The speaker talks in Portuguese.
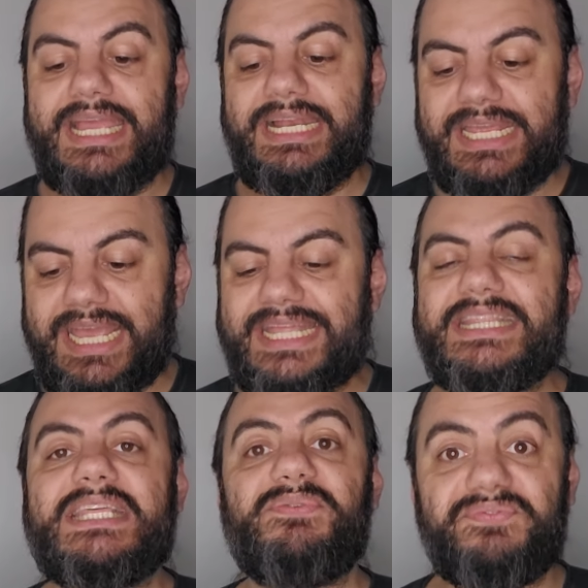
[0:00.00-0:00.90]
ele é
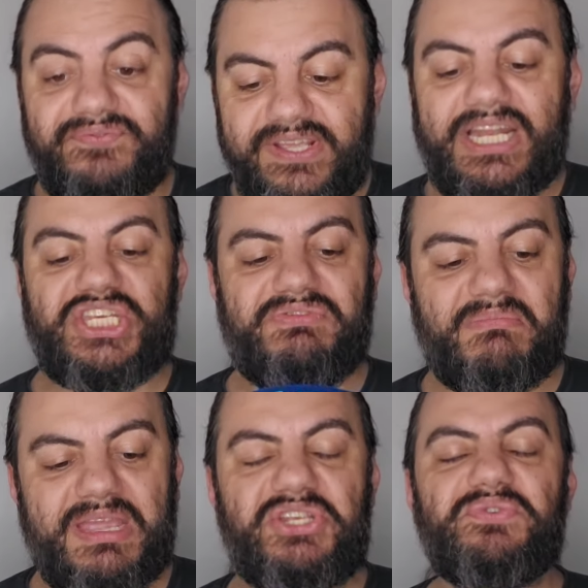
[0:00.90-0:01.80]

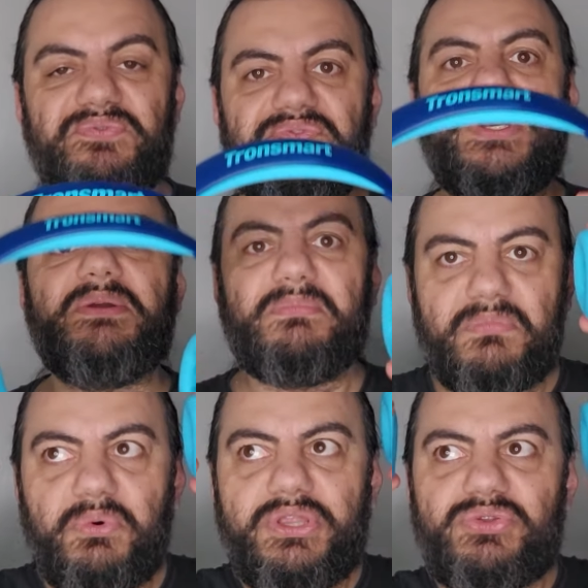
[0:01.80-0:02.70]
definitivamente um fone
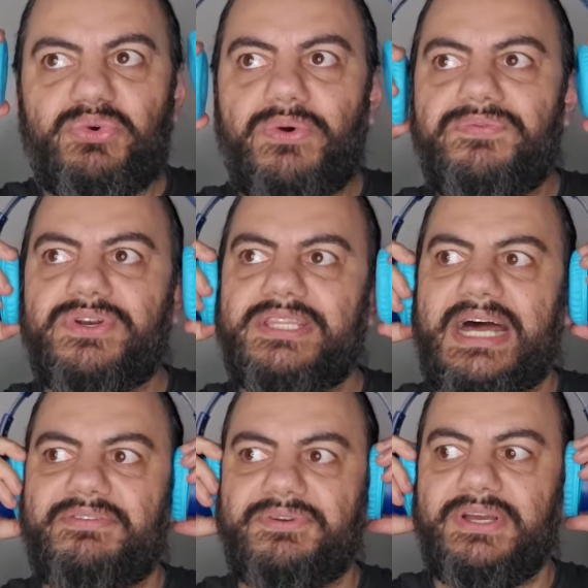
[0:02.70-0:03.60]
muito
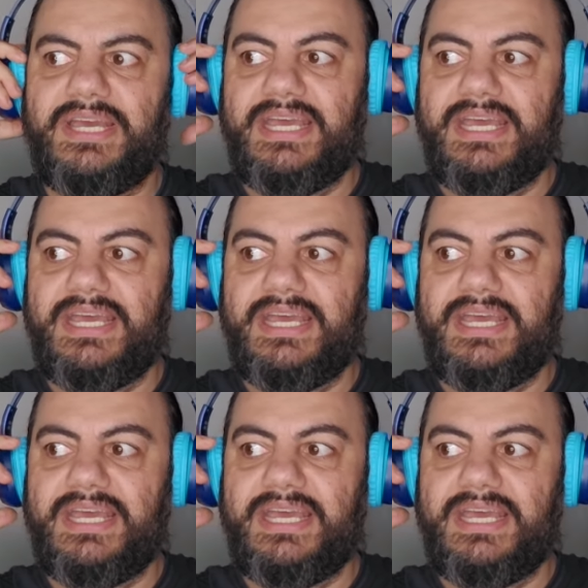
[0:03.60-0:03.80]
confortável